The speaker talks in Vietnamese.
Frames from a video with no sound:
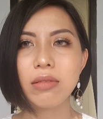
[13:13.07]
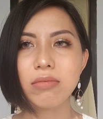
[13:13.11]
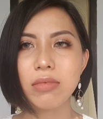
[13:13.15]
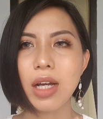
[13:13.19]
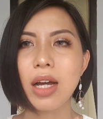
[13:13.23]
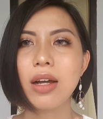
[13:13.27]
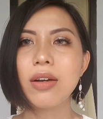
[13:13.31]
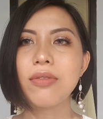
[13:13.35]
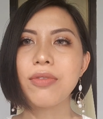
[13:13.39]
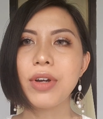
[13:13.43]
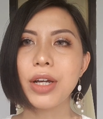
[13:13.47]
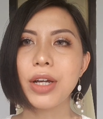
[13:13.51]

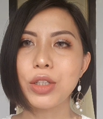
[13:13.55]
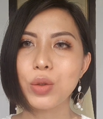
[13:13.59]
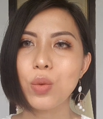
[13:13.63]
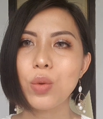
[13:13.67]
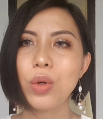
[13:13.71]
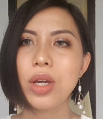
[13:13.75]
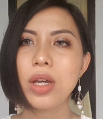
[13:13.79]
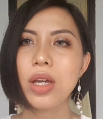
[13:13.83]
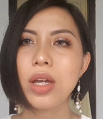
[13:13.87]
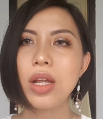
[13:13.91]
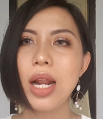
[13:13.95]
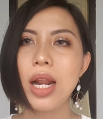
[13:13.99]
cần phải
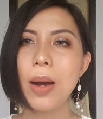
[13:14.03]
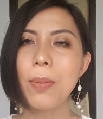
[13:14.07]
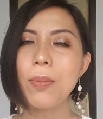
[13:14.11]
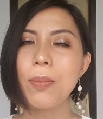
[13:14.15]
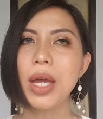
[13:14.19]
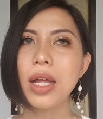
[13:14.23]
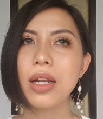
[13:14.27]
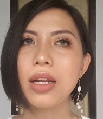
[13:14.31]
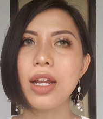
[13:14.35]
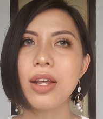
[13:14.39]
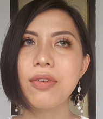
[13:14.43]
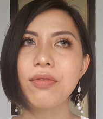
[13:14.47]
chú ý đặc
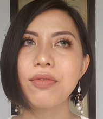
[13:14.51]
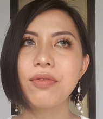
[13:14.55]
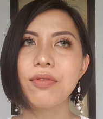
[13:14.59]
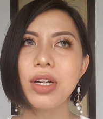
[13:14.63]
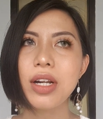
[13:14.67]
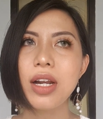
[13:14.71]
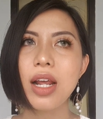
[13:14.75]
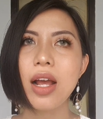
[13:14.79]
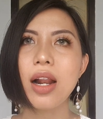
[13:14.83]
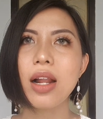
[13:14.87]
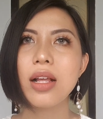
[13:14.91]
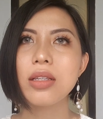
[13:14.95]
biệt đến
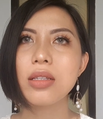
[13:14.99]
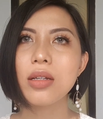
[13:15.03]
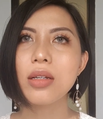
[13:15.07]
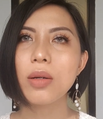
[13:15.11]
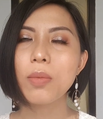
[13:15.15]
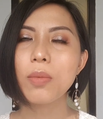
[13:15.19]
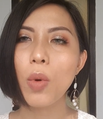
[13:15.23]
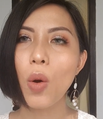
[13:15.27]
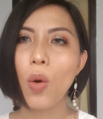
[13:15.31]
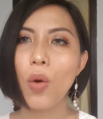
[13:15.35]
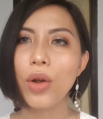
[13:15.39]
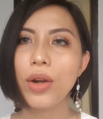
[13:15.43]
vấn đề là
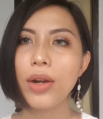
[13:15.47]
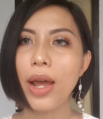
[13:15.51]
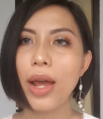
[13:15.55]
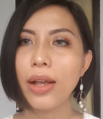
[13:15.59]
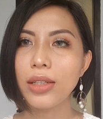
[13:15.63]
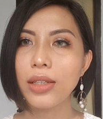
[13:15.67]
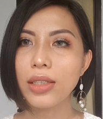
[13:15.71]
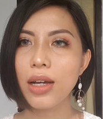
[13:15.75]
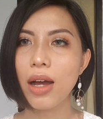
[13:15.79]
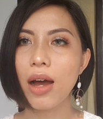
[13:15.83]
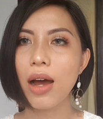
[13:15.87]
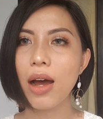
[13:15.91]
dưỡng môi
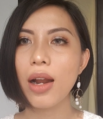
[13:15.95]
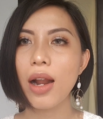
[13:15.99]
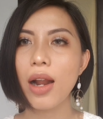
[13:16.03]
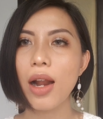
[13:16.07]
để cho